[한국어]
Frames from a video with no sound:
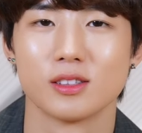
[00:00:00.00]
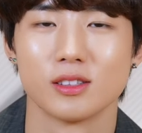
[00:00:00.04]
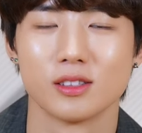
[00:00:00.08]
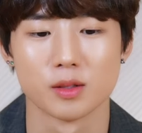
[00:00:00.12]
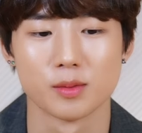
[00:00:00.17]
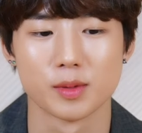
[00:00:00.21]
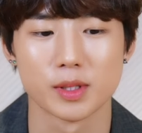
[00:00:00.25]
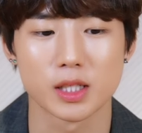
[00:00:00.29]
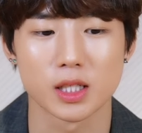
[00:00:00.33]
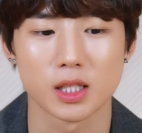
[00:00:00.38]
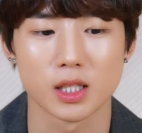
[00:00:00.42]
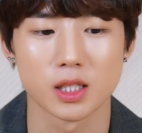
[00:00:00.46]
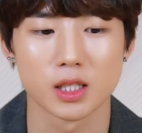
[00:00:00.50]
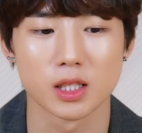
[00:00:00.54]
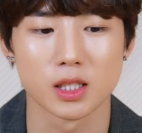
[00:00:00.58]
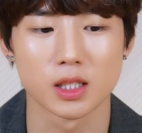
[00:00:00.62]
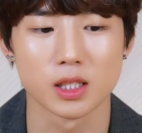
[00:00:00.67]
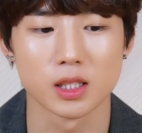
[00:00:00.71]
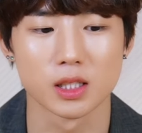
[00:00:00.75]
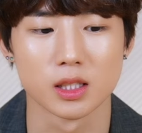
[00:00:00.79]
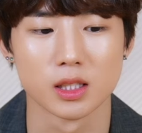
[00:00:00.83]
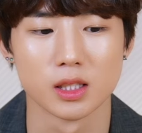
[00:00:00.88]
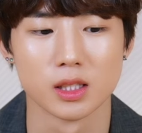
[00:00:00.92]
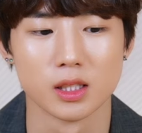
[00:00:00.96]

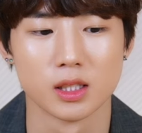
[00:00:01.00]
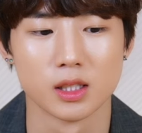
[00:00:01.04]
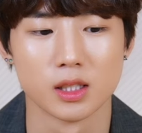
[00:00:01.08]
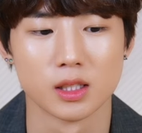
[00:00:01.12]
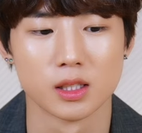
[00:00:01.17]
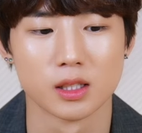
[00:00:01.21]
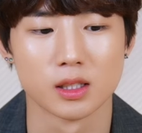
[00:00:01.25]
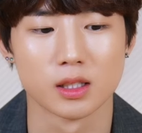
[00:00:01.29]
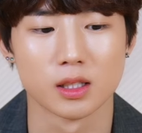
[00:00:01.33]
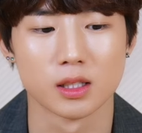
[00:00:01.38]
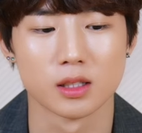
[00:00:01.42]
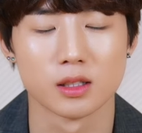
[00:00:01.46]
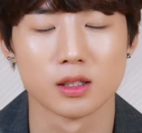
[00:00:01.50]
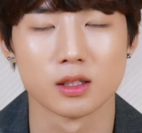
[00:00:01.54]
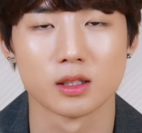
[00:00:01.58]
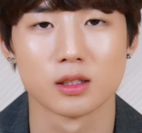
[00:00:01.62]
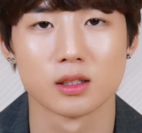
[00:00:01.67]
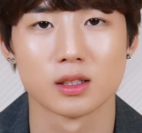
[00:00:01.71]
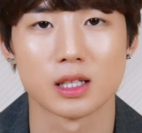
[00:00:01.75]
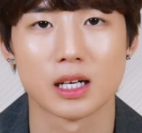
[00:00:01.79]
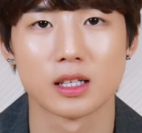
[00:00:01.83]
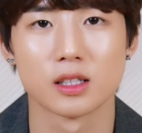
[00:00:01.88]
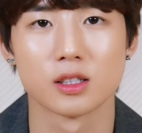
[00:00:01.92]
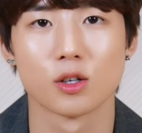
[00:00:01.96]
음이탈이 나는
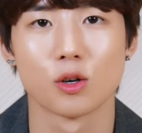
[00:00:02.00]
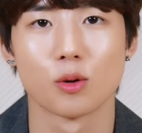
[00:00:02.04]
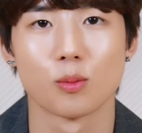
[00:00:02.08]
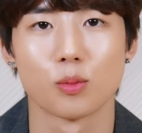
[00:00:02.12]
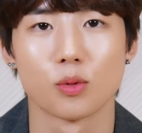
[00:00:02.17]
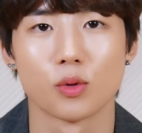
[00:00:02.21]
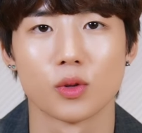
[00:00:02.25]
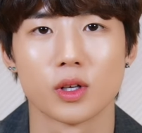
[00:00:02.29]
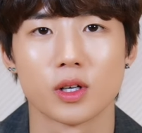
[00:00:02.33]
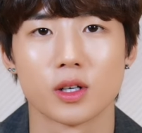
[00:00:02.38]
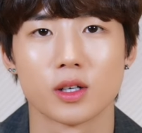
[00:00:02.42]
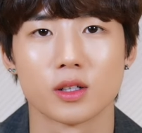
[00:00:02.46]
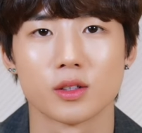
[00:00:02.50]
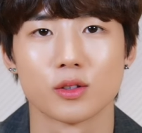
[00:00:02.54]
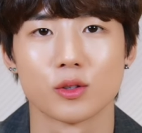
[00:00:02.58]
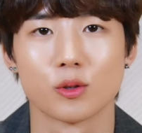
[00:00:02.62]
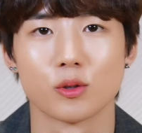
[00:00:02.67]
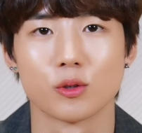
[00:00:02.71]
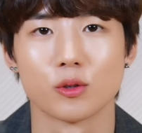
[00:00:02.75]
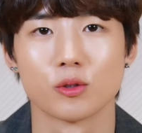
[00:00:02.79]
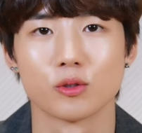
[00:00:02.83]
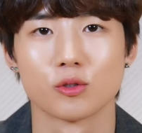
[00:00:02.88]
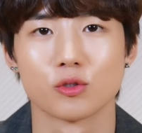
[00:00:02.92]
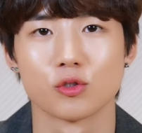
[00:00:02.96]
나는 것보다
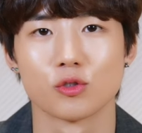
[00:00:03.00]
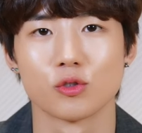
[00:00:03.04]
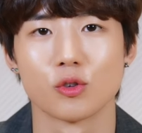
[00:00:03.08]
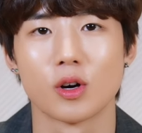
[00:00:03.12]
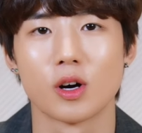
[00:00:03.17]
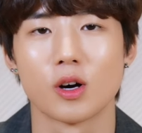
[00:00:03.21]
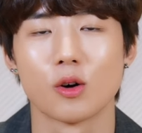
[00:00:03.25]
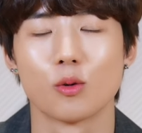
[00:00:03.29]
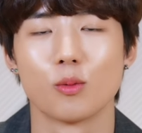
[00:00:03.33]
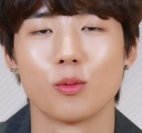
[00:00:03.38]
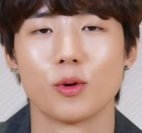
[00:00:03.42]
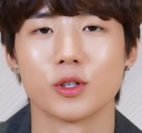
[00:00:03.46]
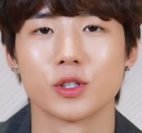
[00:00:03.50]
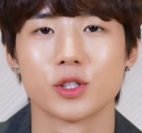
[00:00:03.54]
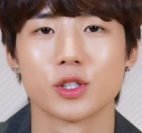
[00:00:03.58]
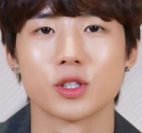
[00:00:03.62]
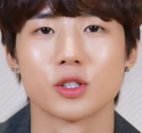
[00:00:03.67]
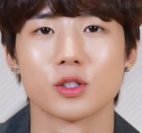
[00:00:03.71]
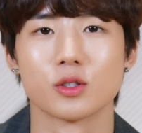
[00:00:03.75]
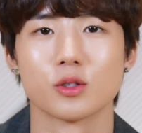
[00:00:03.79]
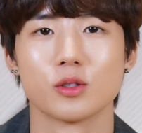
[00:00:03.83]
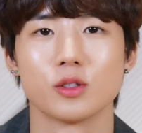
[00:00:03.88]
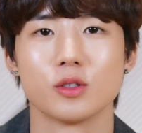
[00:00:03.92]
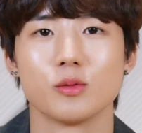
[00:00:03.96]
더 중요하고
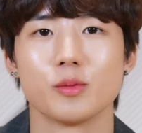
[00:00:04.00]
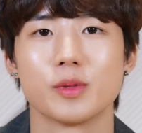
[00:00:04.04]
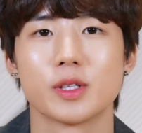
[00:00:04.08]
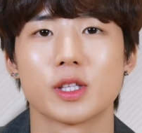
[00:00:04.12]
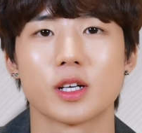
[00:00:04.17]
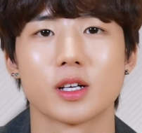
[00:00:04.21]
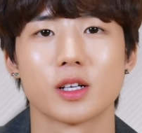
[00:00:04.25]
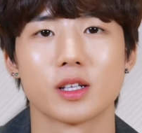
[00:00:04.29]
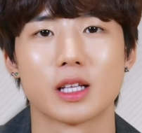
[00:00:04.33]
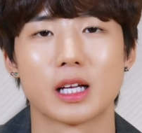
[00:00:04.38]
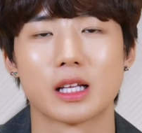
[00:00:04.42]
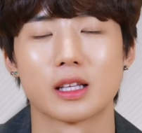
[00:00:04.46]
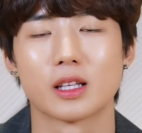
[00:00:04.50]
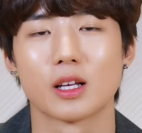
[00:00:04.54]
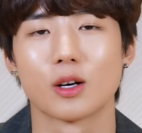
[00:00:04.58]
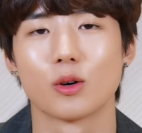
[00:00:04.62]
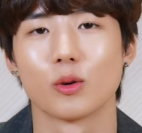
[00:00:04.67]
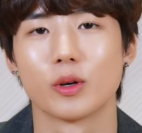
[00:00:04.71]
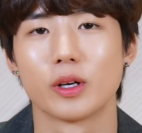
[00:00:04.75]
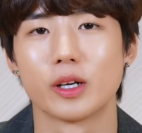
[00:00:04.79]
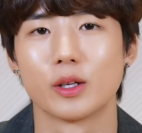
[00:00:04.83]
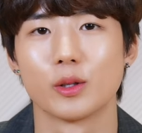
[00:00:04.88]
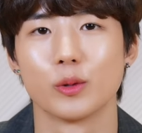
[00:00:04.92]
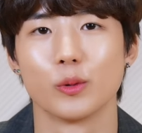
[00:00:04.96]
멋있는 건 음이탈이
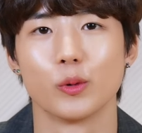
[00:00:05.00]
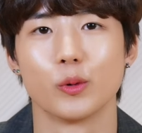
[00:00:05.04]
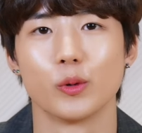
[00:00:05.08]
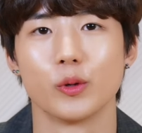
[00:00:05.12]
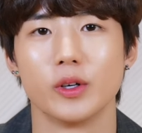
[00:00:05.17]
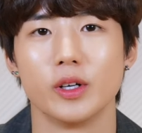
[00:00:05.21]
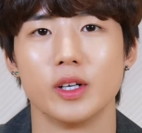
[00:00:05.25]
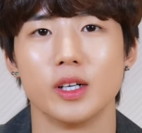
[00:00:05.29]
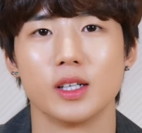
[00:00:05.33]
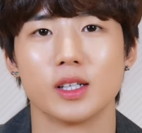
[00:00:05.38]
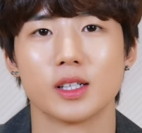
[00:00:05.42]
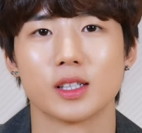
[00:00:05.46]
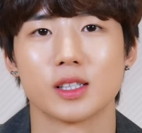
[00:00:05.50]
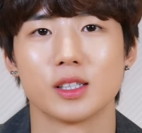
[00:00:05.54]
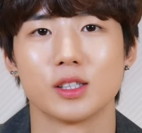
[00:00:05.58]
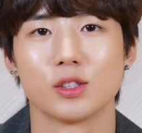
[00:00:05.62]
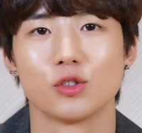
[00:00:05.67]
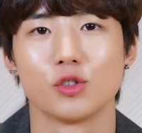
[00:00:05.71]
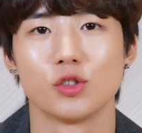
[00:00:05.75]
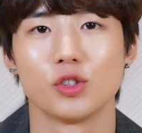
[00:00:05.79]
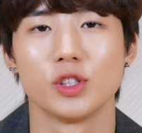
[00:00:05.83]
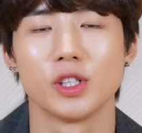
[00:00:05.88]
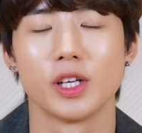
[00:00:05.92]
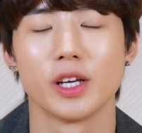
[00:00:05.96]
난다고 해도 그
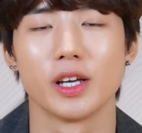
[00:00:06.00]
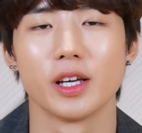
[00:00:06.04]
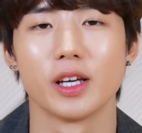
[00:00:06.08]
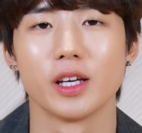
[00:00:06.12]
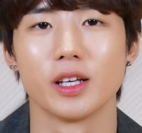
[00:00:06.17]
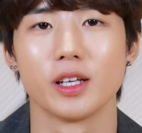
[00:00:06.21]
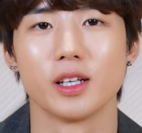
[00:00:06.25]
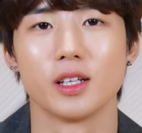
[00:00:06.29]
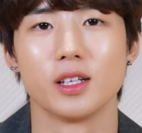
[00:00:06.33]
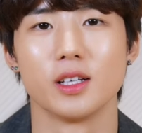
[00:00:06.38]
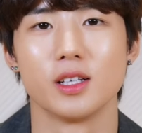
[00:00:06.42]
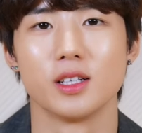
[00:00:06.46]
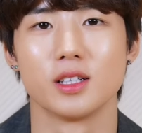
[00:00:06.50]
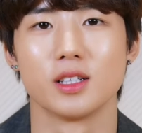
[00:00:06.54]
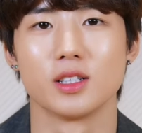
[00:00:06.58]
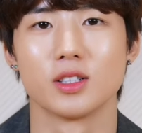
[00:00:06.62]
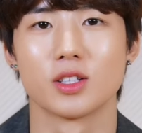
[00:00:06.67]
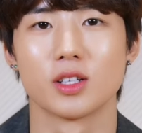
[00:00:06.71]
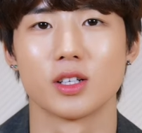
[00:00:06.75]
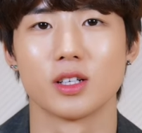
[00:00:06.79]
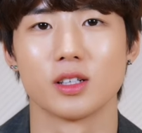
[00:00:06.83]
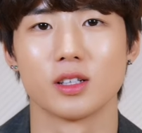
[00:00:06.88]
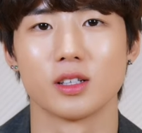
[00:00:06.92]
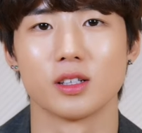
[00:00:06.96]
뒤에
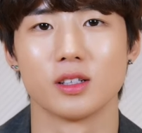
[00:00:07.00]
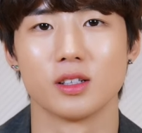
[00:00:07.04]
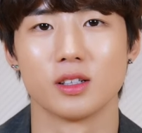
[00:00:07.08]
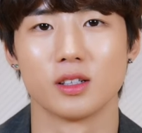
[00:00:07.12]
이제